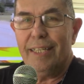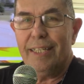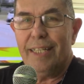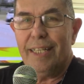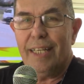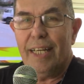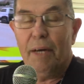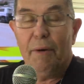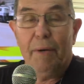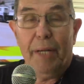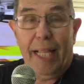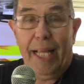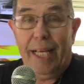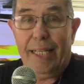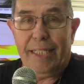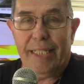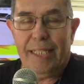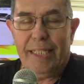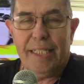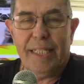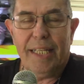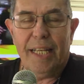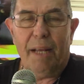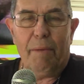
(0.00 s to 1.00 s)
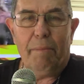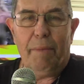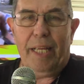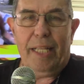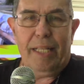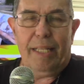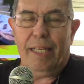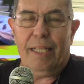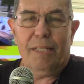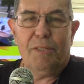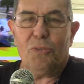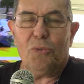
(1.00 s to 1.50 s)
La verdad,
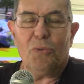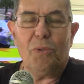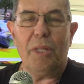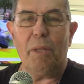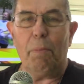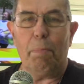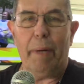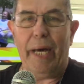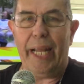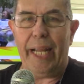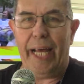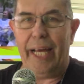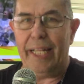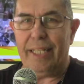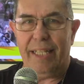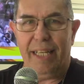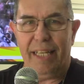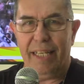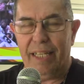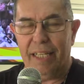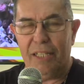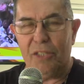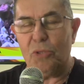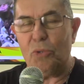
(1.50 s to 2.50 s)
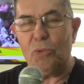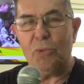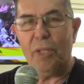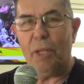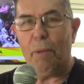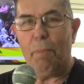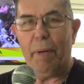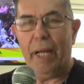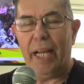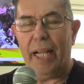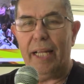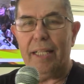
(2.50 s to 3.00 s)
sinceramente, es un disparate, es un
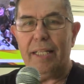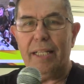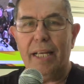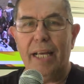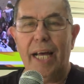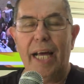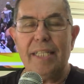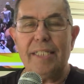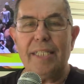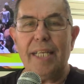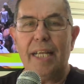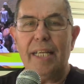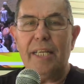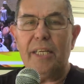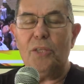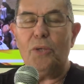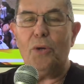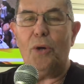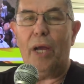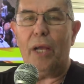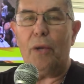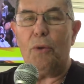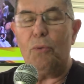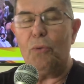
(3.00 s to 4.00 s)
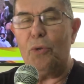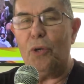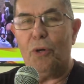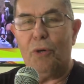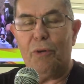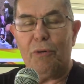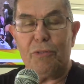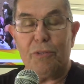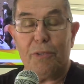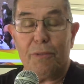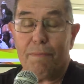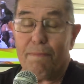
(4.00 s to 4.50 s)
disparate. Han salido
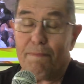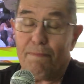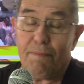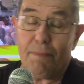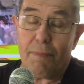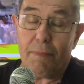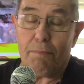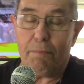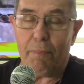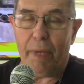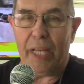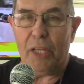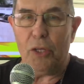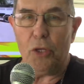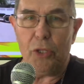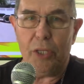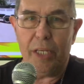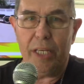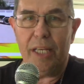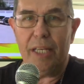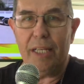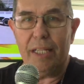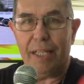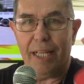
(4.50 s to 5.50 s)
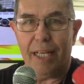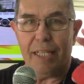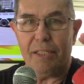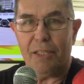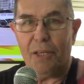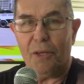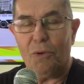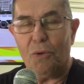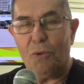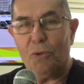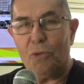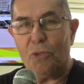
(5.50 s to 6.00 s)
algunos periodistas
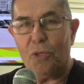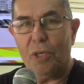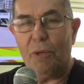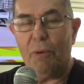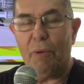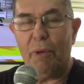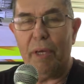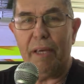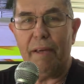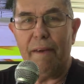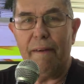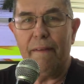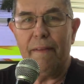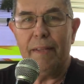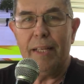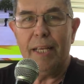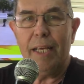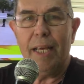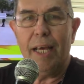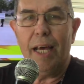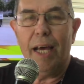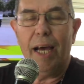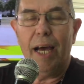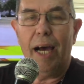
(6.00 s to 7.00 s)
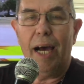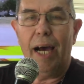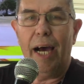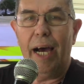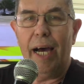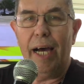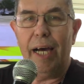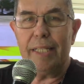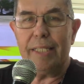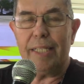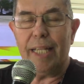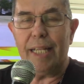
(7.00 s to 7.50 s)
inclusive
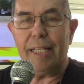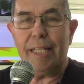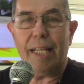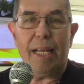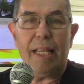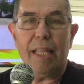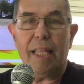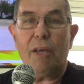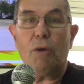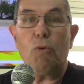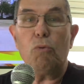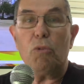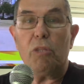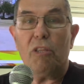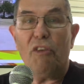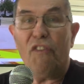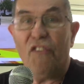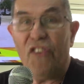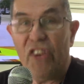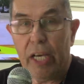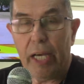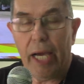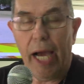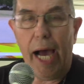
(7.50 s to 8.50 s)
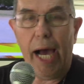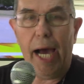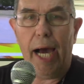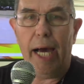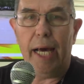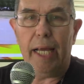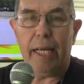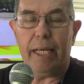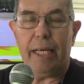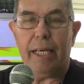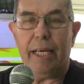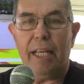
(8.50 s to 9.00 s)
a tratar de
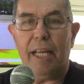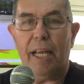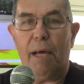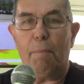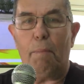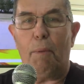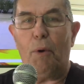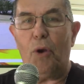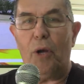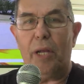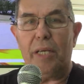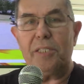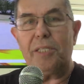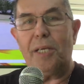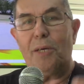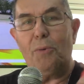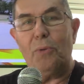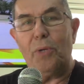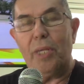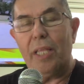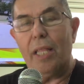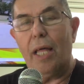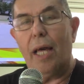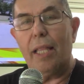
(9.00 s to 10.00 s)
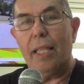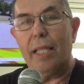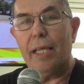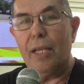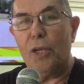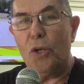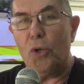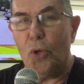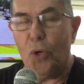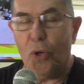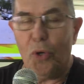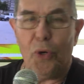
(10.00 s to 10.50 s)
justificar que era por la seguridad de
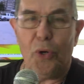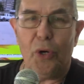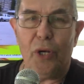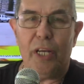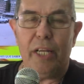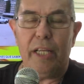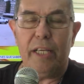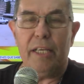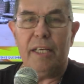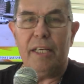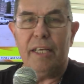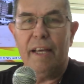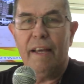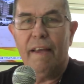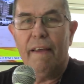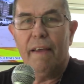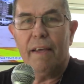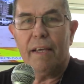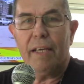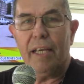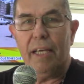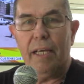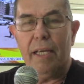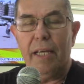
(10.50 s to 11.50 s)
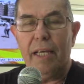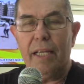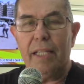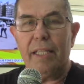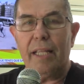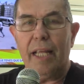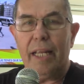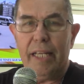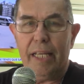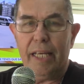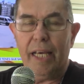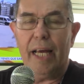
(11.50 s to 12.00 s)
Loli, que
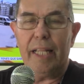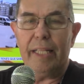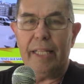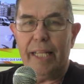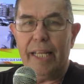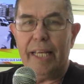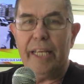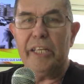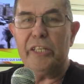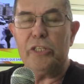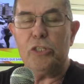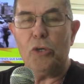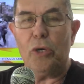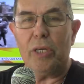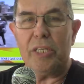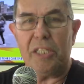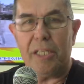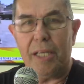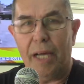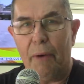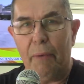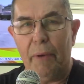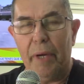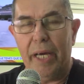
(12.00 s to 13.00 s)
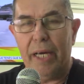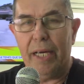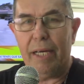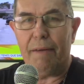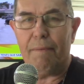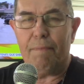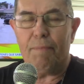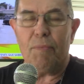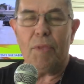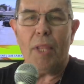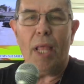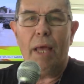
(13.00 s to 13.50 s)
tenían derecho a
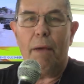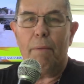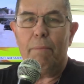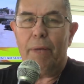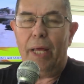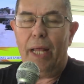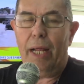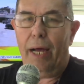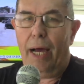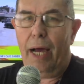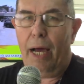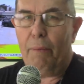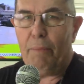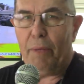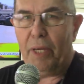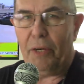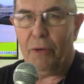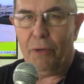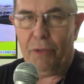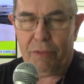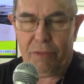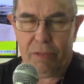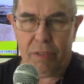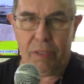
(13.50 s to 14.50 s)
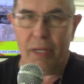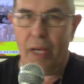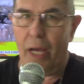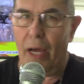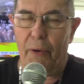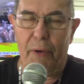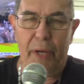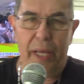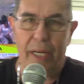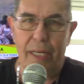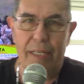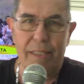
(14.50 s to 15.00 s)
saber. Mira, amigos, a
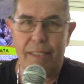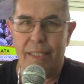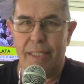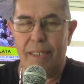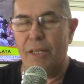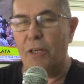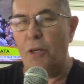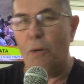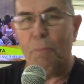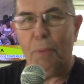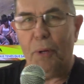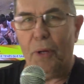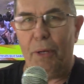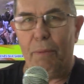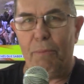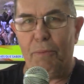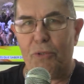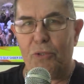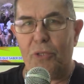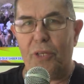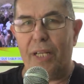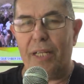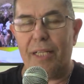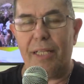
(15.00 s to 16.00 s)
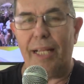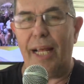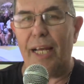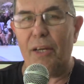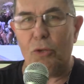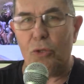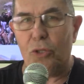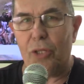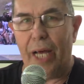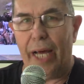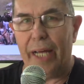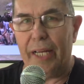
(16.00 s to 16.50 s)
ver, no podemos ser tan
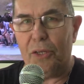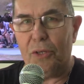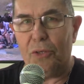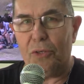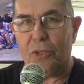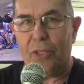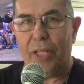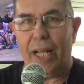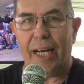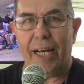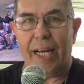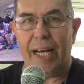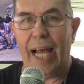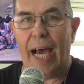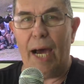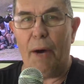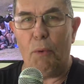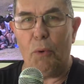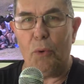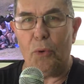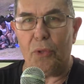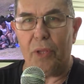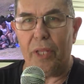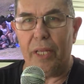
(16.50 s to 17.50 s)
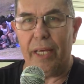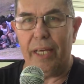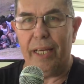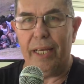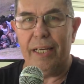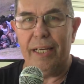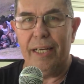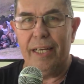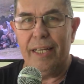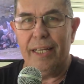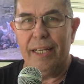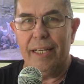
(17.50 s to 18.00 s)
notarios, tan nabos
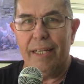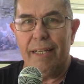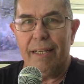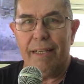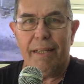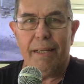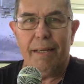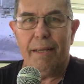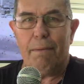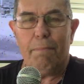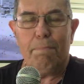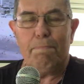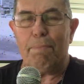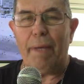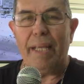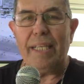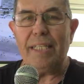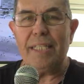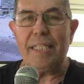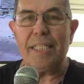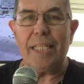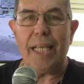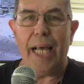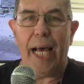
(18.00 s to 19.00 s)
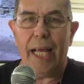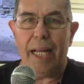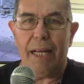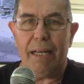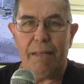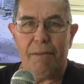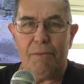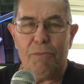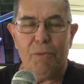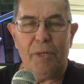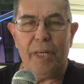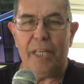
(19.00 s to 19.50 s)
de eh,
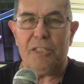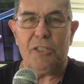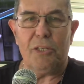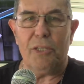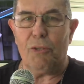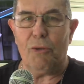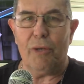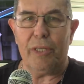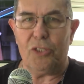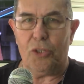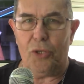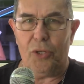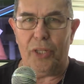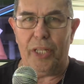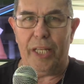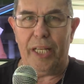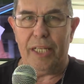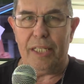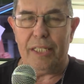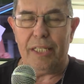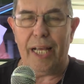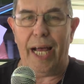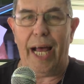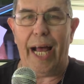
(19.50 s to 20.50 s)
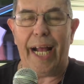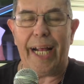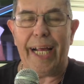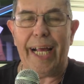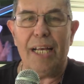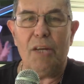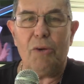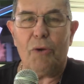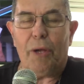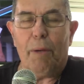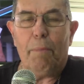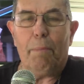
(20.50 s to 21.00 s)
pensar una situación de esa. Acá
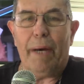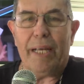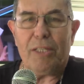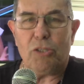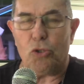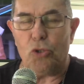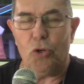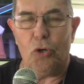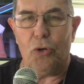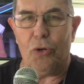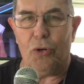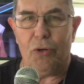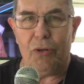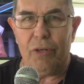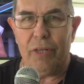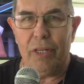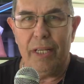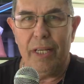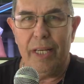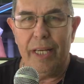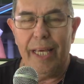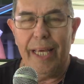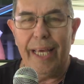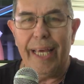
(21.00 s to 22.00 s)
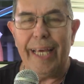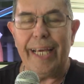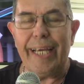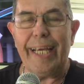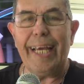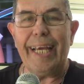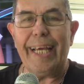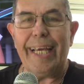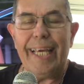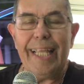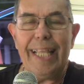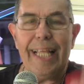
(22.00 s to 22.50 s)
lo que pasó es
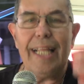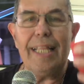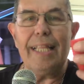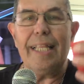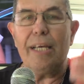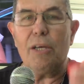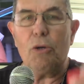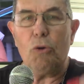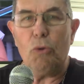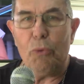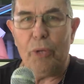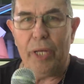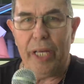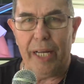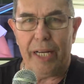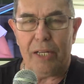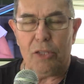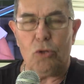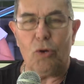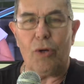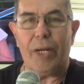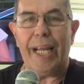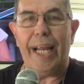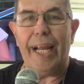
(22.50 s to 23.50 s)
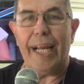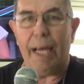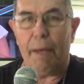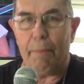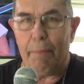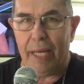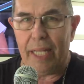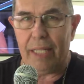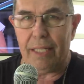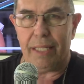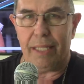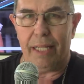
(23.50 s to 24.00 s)
que queda al descubierto
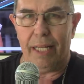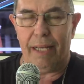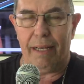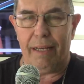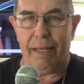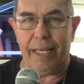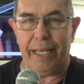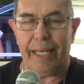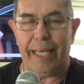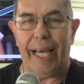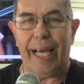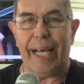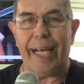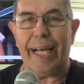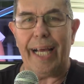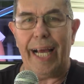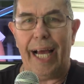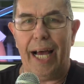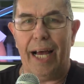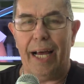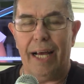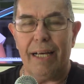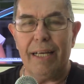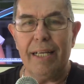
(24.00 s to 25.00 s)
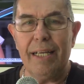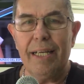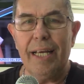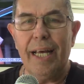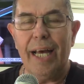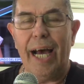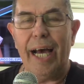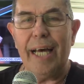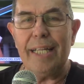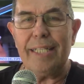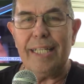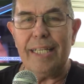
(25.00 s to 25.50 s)
claramente que acá
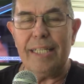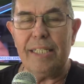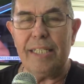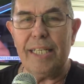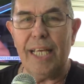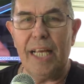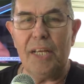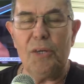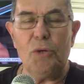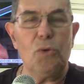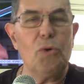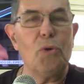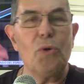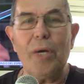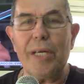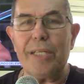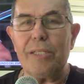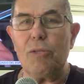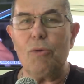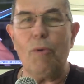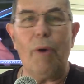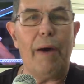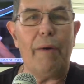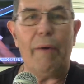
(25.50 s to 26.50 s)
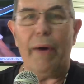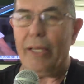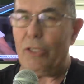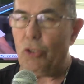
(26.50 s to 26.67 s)
Astesiano no actuaba